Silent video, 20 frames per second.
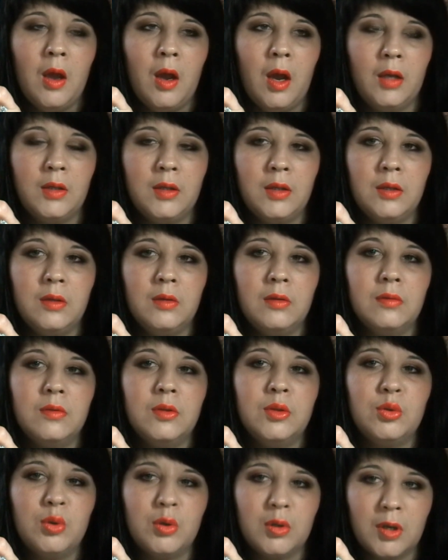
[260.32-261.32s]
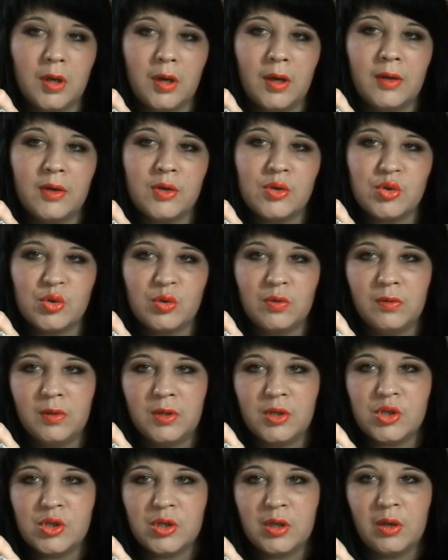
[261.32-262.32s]
Они не только хорошо
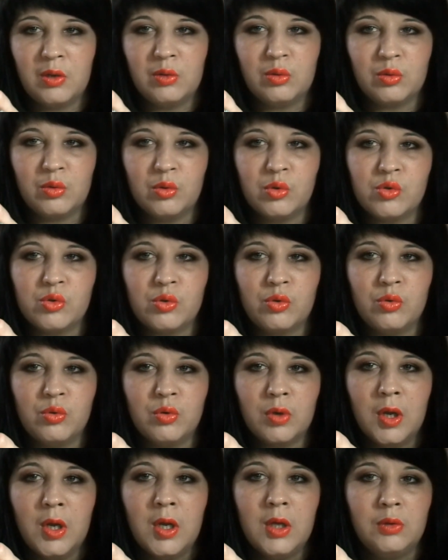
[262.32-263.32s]
увлажняют кожу рук,